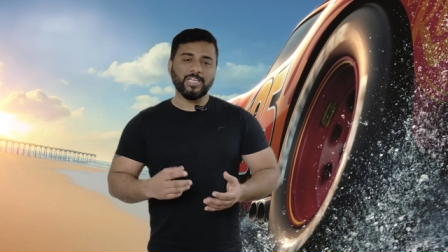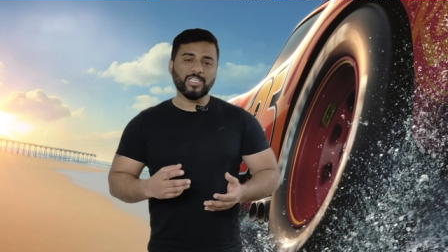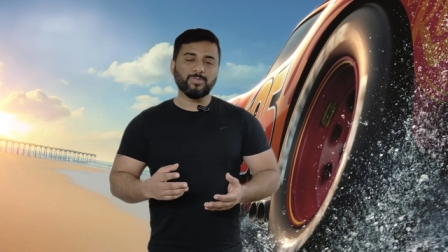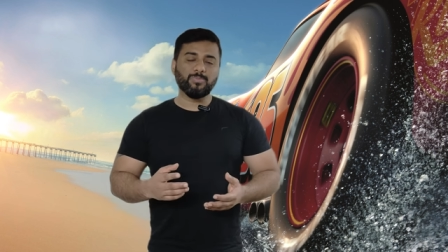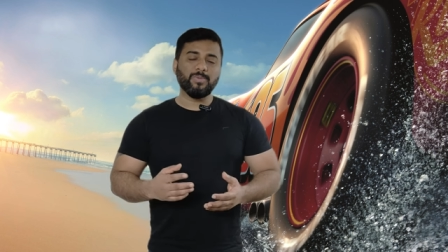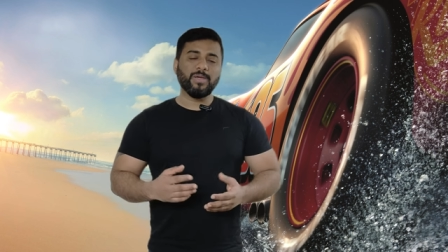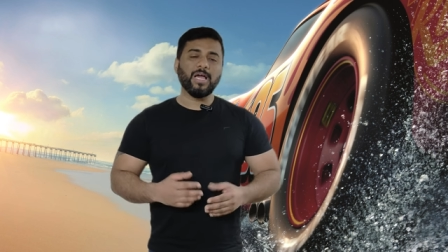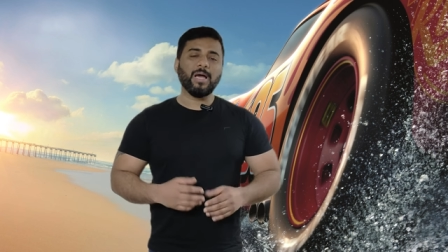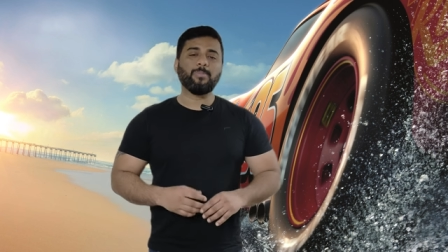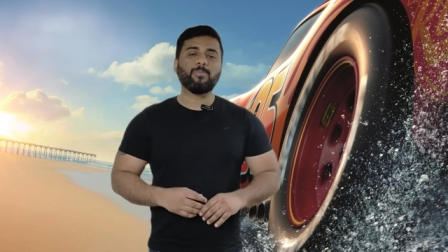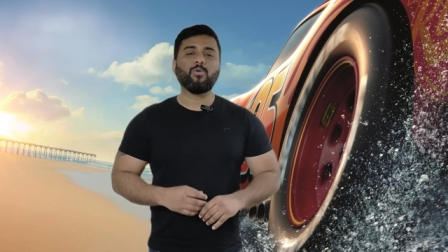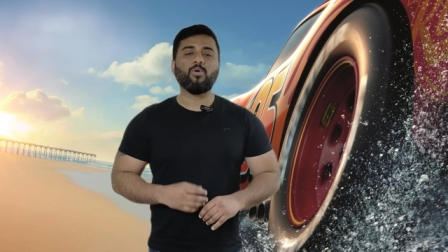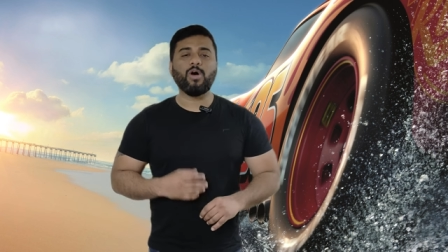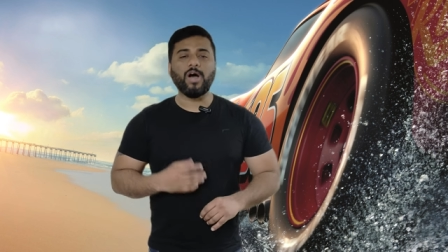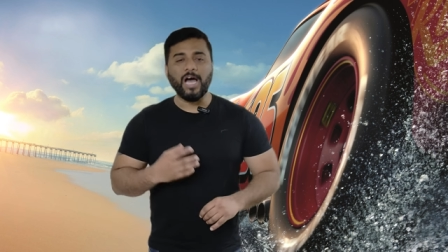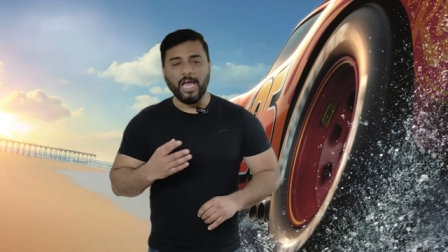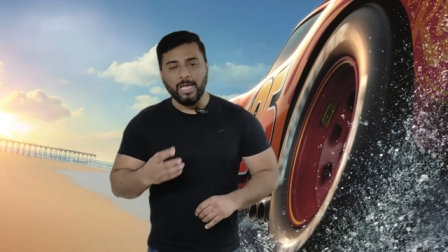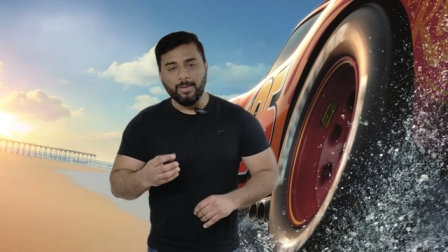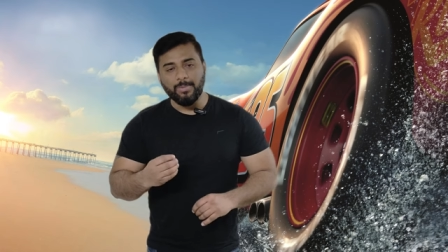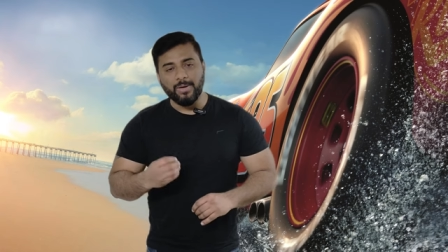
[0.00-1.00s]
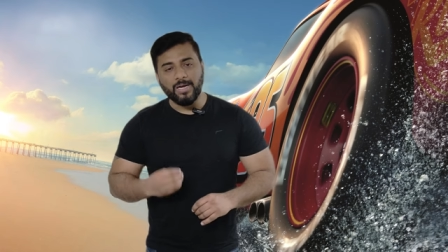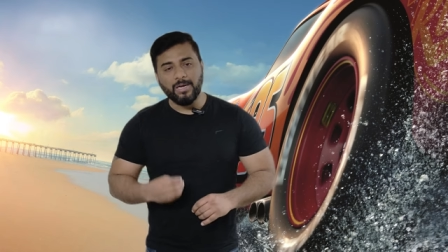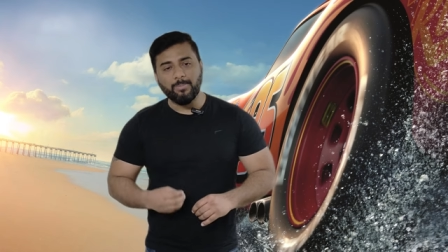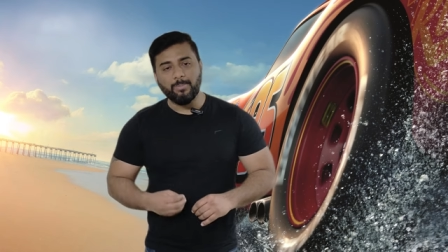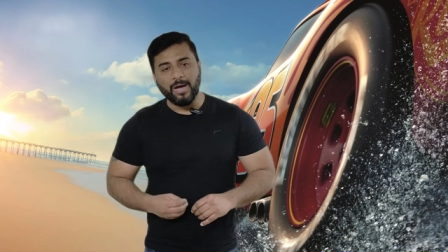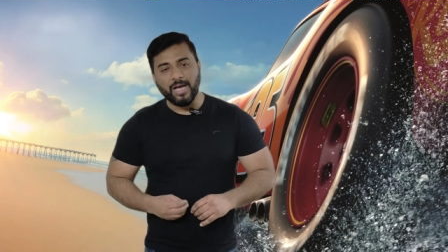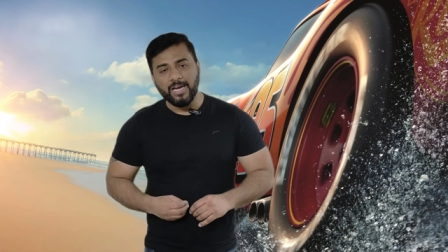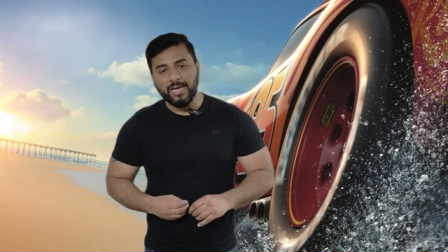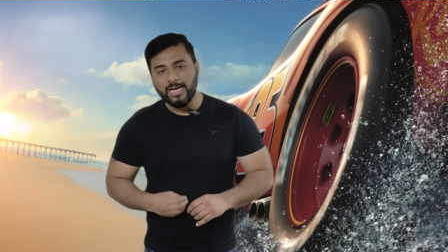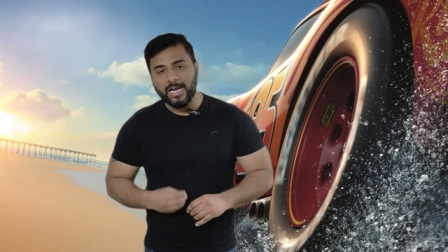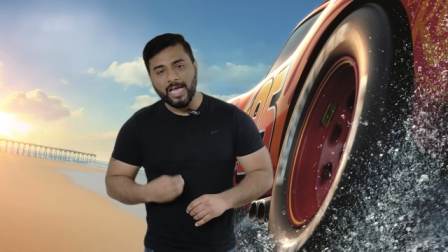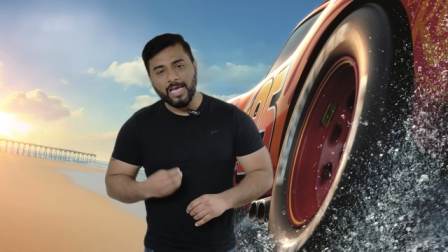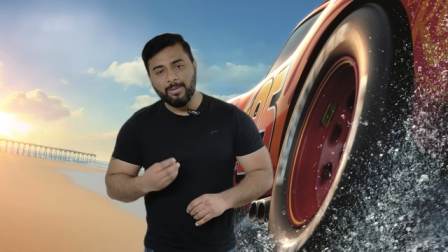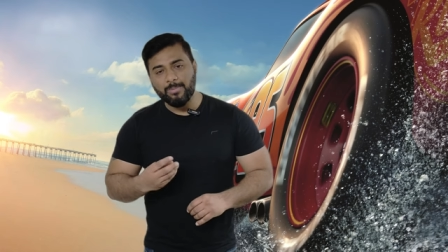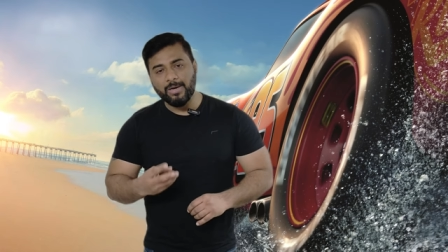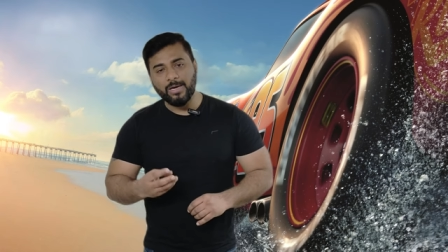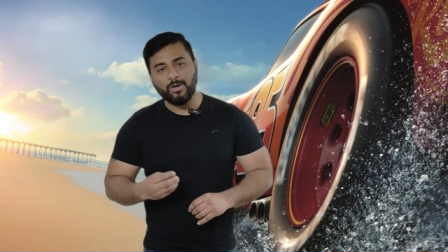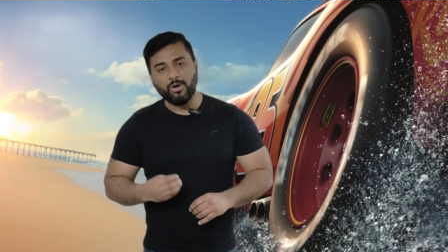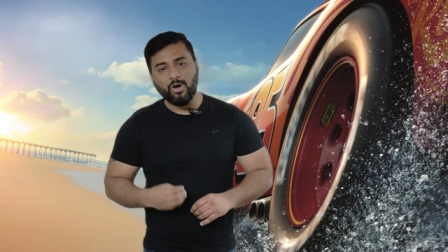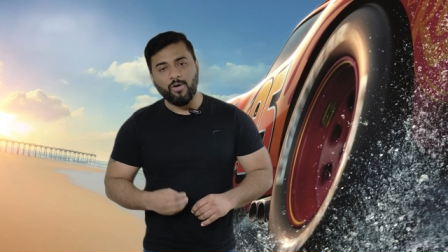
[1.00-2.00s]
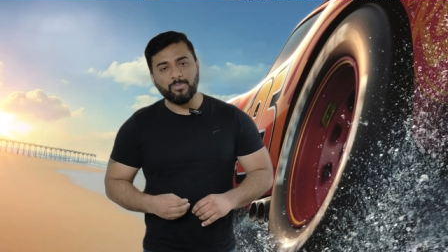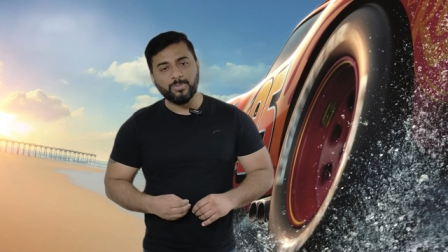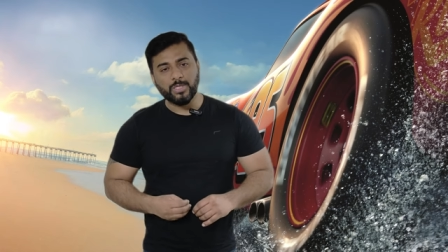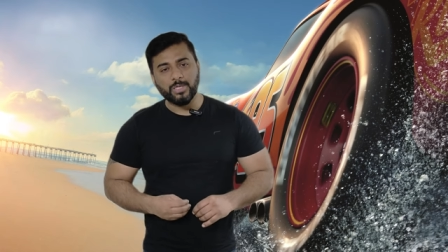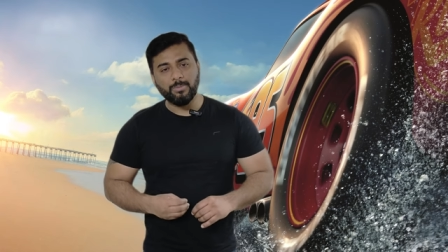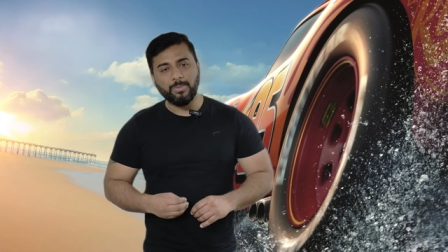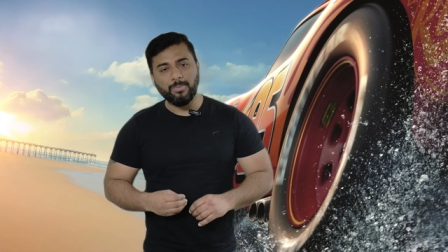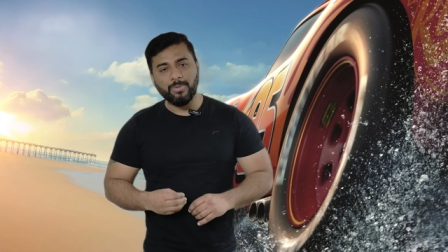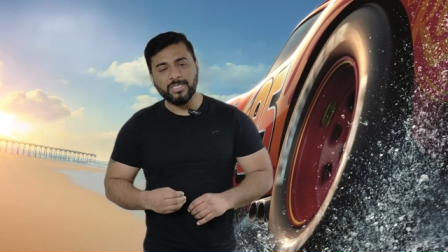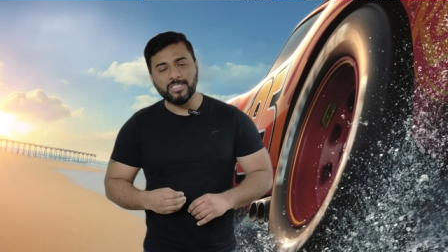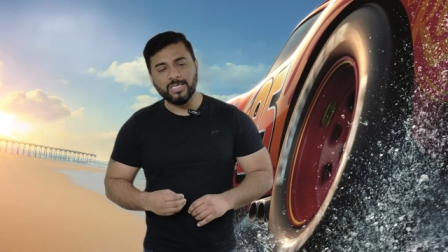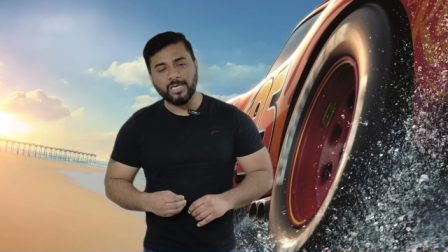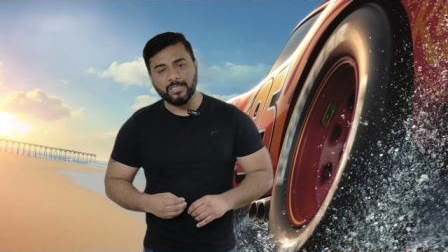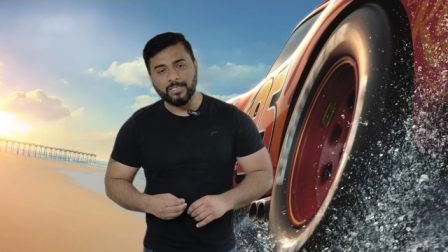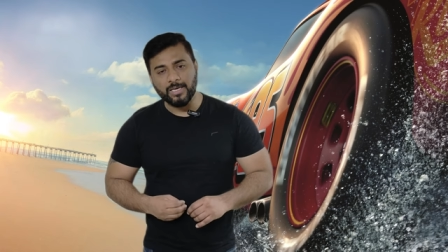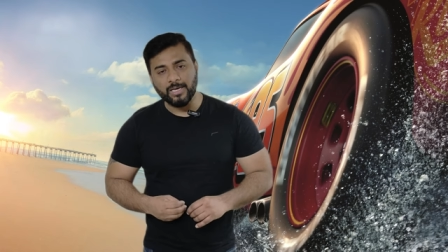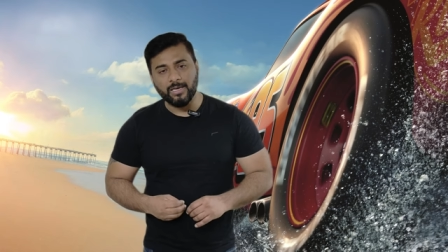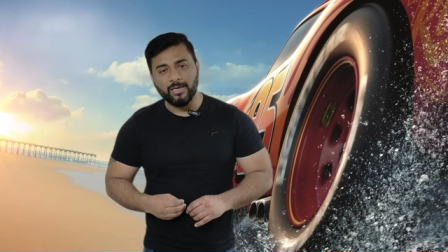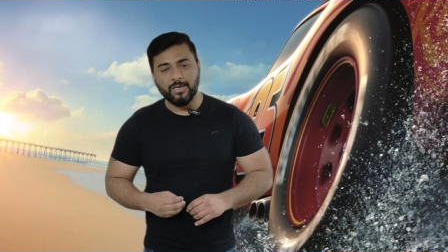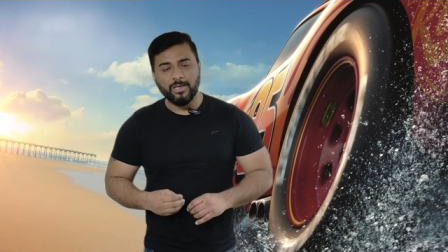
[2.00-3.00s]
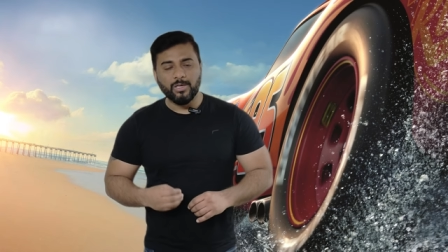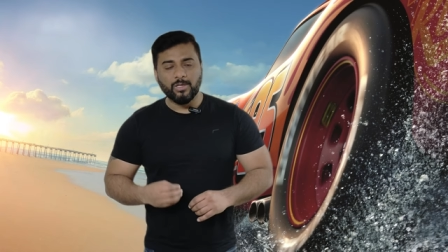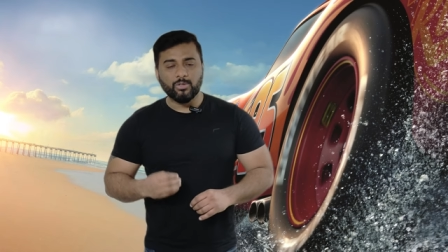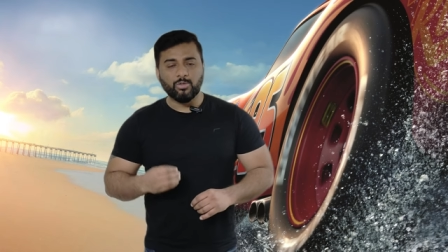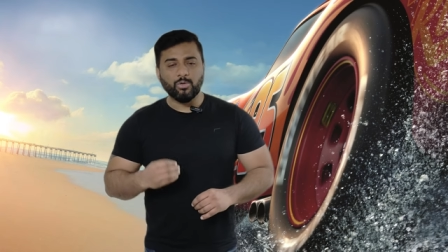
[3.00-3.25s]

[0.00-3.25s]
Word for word: इसमें आपको हाइब्रिड माइल्ड हाइब्रिड का ऑप्शन भी मिल जाता है